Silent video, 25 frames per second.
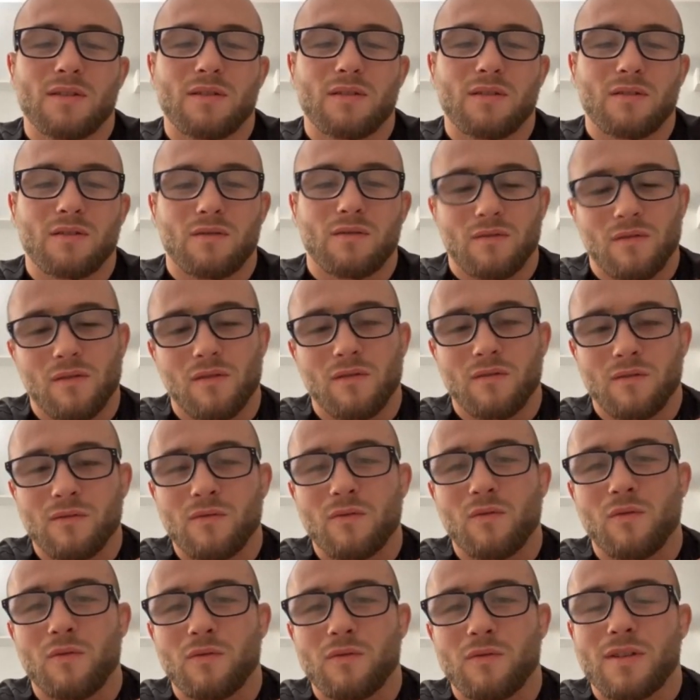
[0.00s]
Mm,
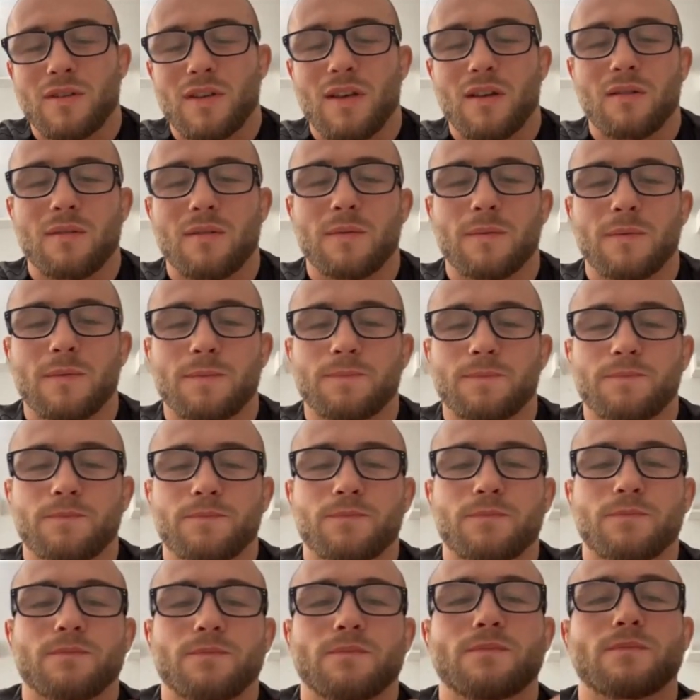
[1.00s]
czyli zdro,
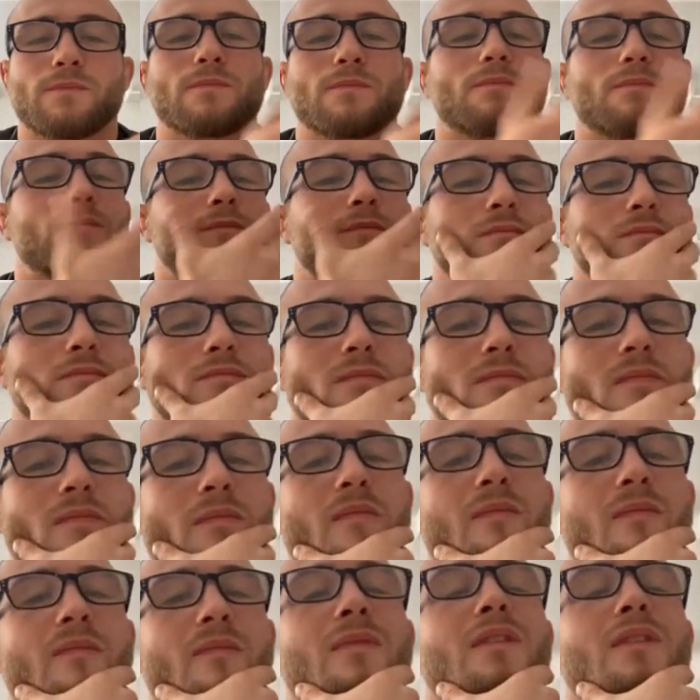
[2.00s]
zdroworozsądkowo.
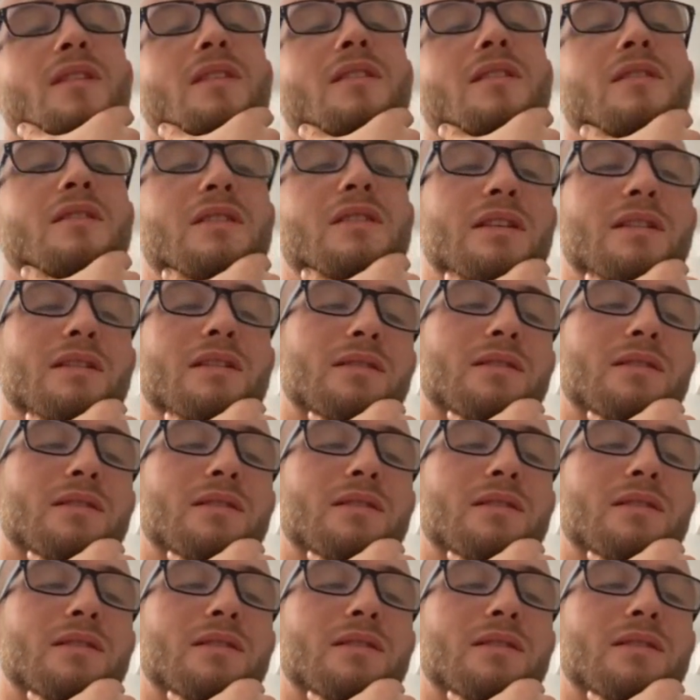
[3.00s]
Jak najbardziej tak.